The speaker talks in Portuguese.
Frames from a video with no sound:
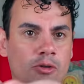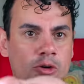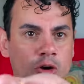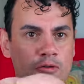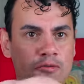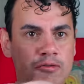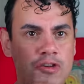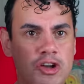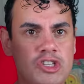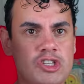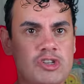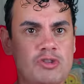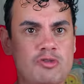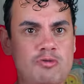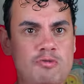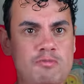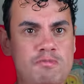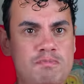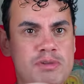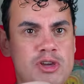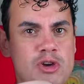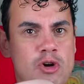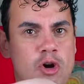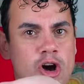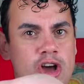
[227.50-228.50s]
Como fosse um
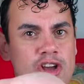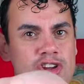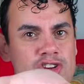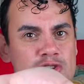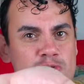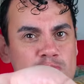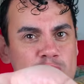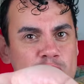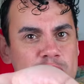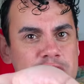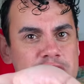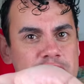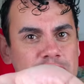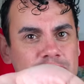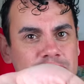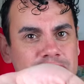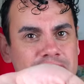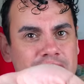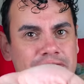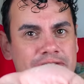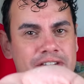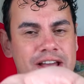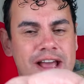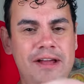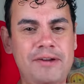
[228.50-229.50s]
miojo moído, tá
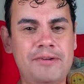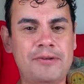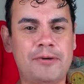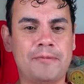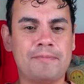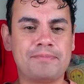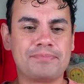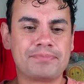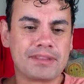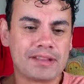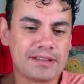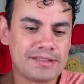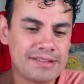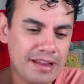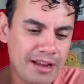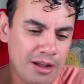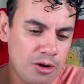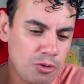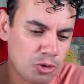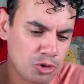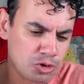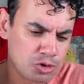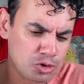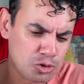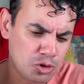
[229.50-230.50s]
vendo? Será que é
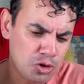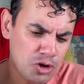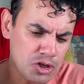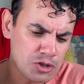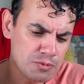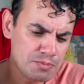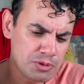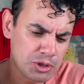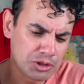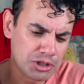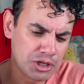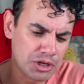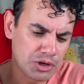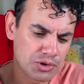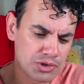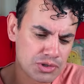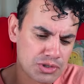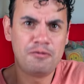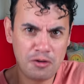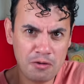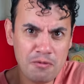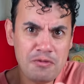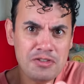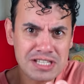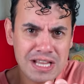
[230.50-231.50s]
gostoso, meu Deus?
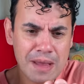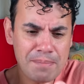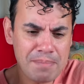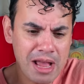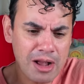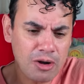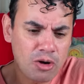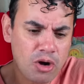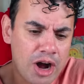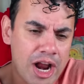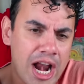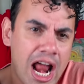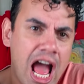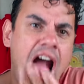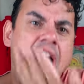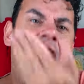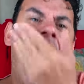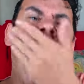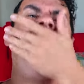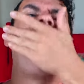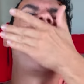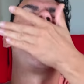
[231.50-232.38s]
Vamos saber agora.